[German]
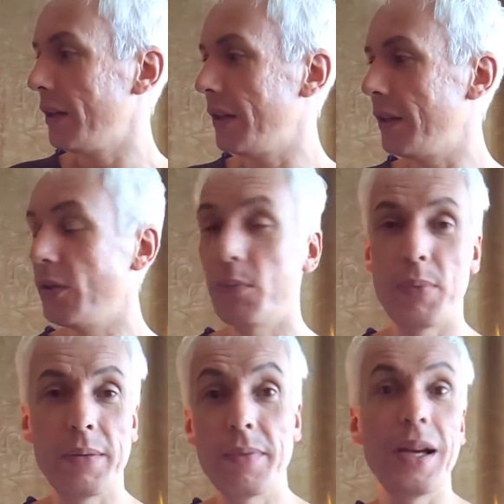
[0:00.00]
äh,
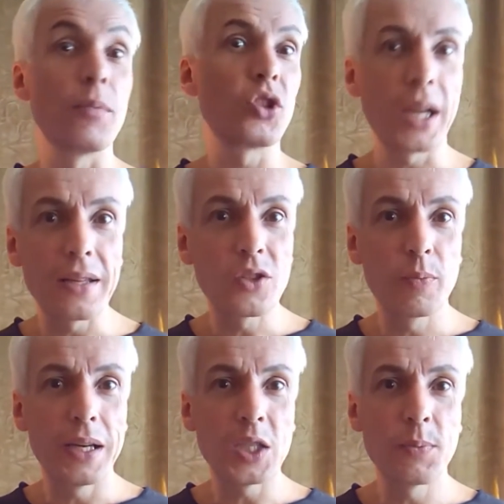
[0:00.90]
bin am Strand
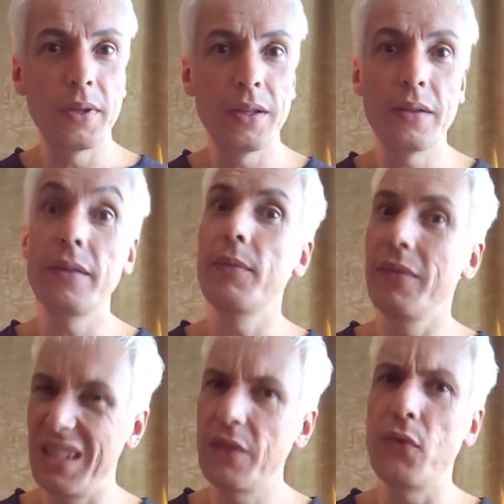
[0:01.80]
zum Beispiel
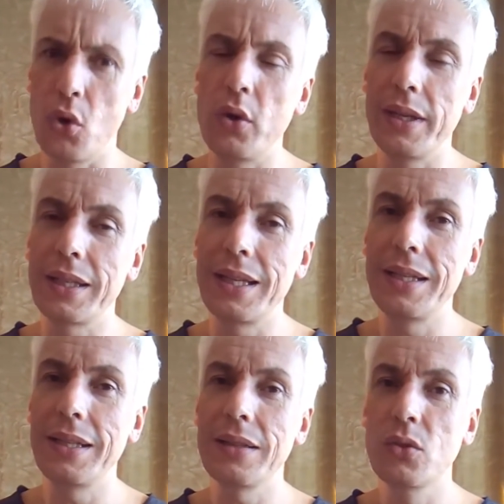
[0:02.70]
nicht vor 100
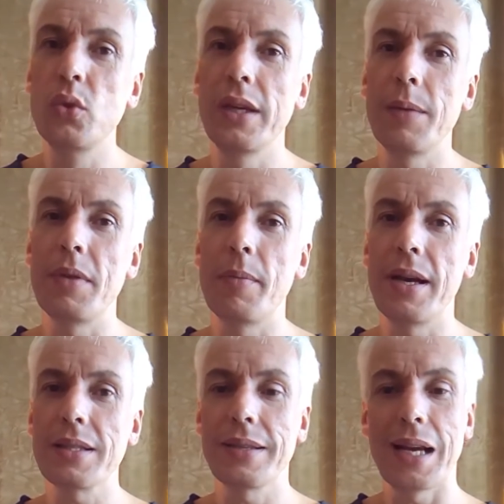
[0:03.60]
Kindern
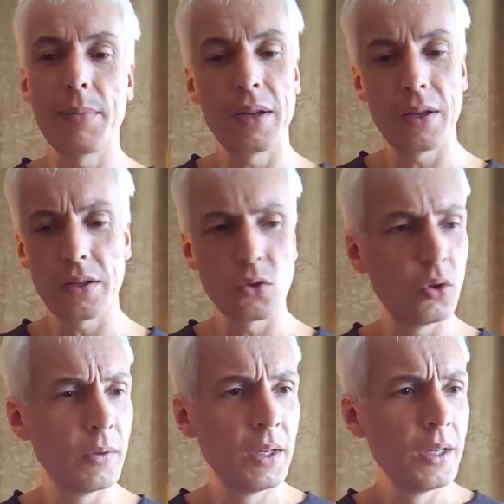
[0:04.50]
zugegebenermaßen, aber
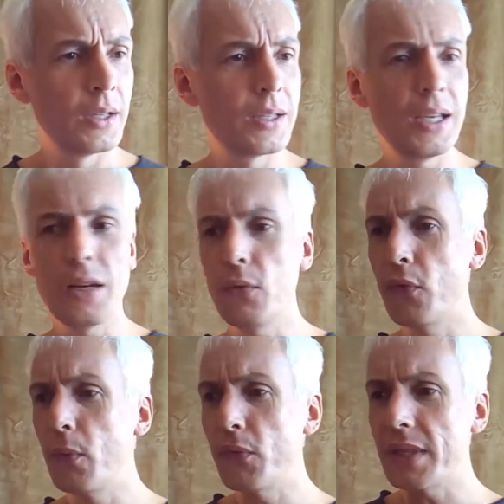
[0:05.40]
so 10,
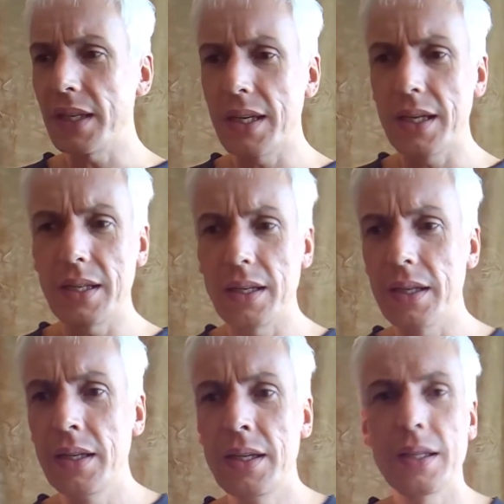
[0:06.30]
15
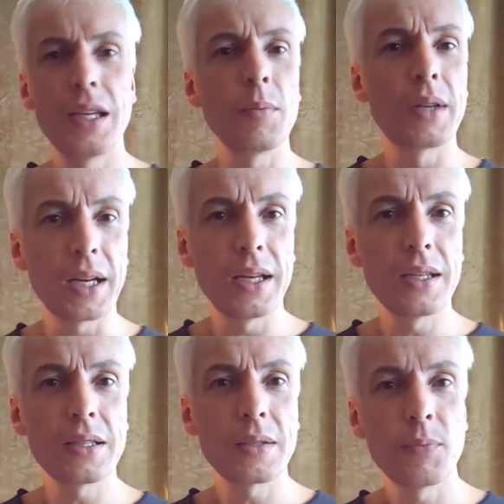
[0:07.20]
Kinder, die im
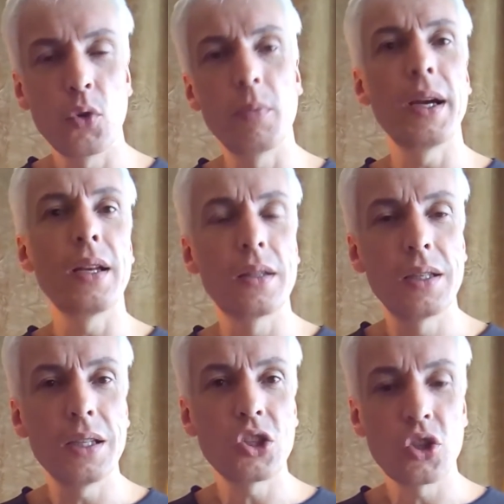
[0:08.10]
Kreis um einen
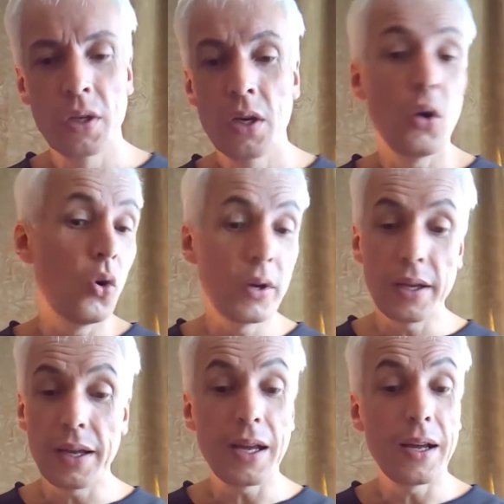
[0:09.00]
Tisch
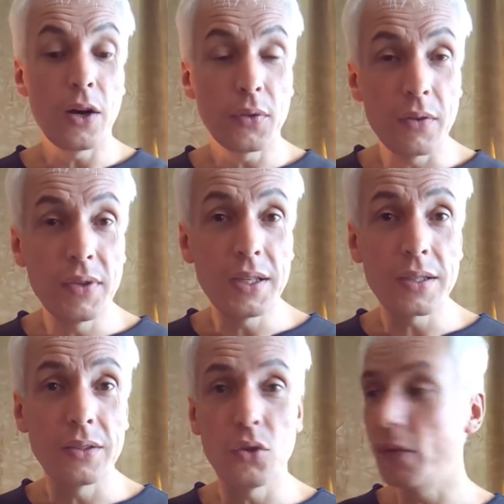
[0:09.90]
oder auf der
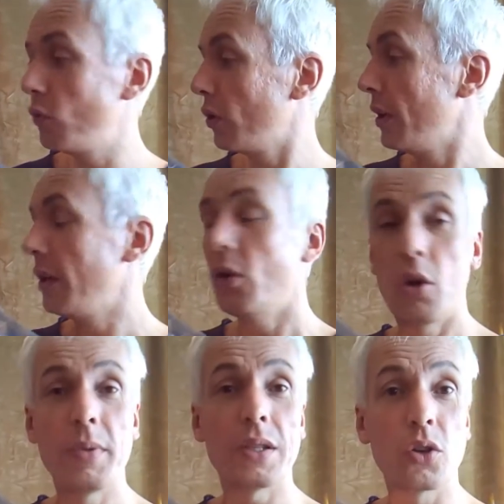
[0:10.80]
Wiese irgendwo
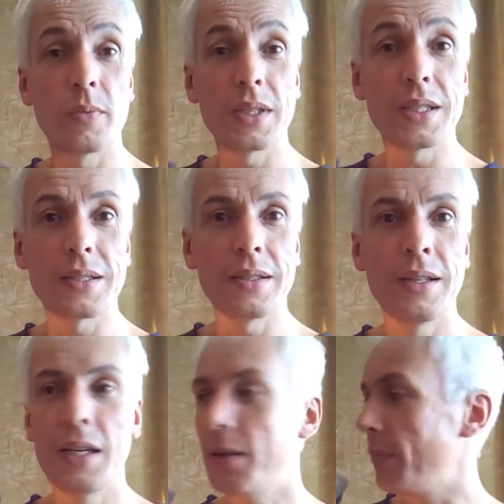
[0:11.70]
um mich herum sitzen.
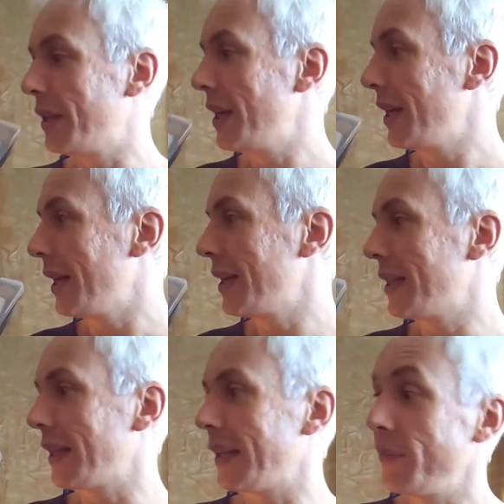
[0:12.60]
Mit denen kann ich
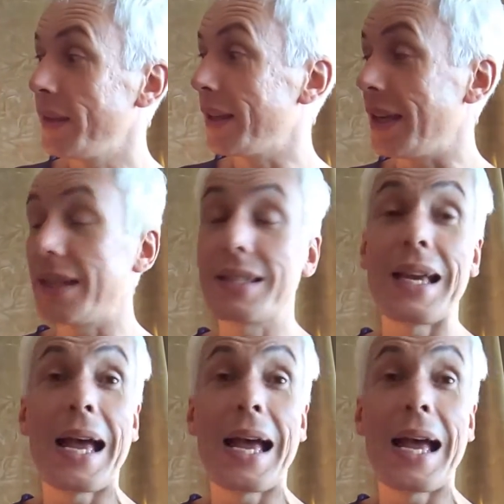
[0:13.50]
dann ganz